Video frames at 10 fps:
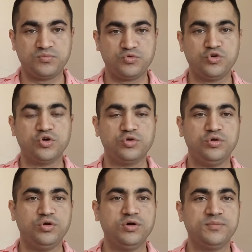
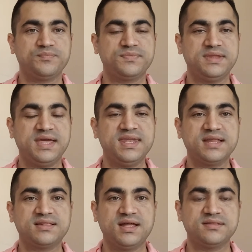görülüyor. Yeni
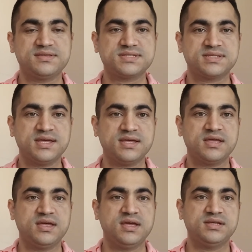Atlantis'te
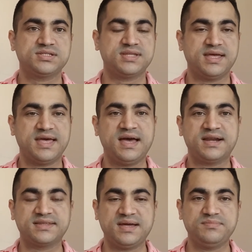işte
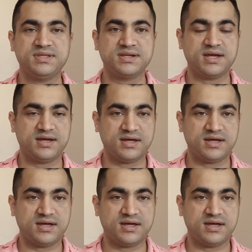erdemdir,